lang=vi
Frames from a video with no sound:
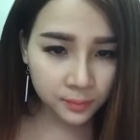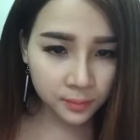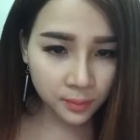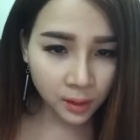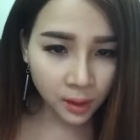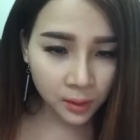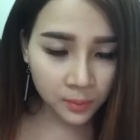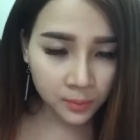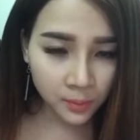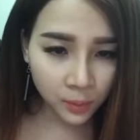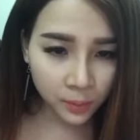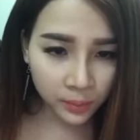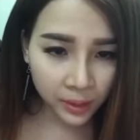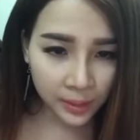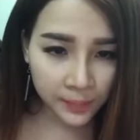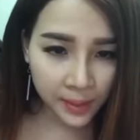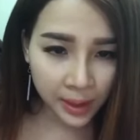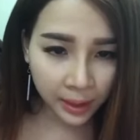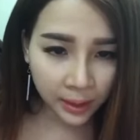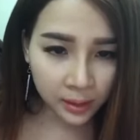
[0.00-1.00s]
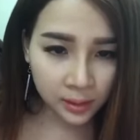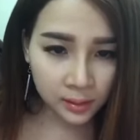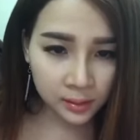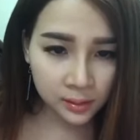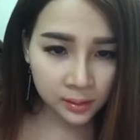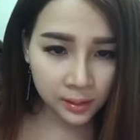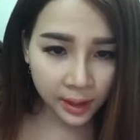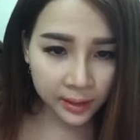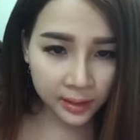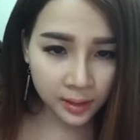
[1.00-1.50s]
Còn mụn thì bạn
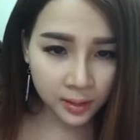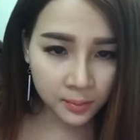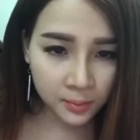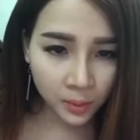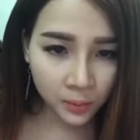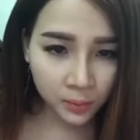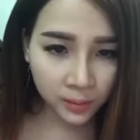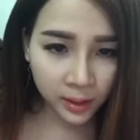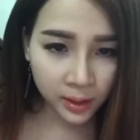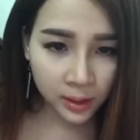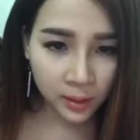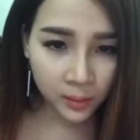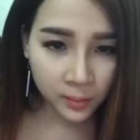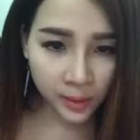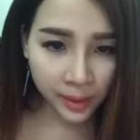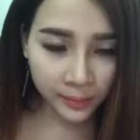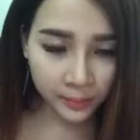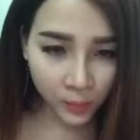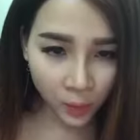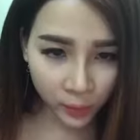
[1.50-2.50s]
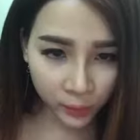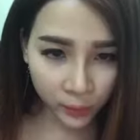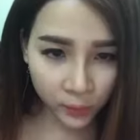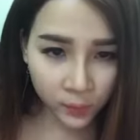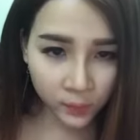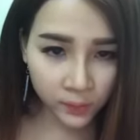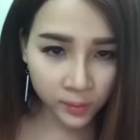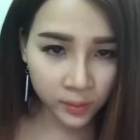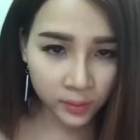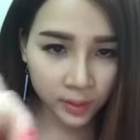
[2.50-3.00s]
cứ lấy nhân mụn ra rồi bạn bôi
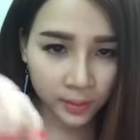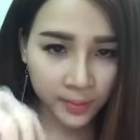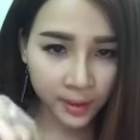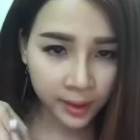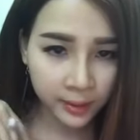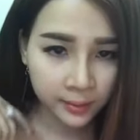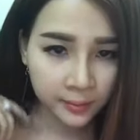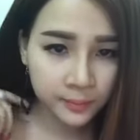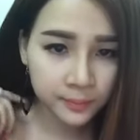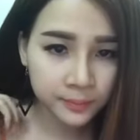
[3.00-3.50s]
thuốc vô nha bạn.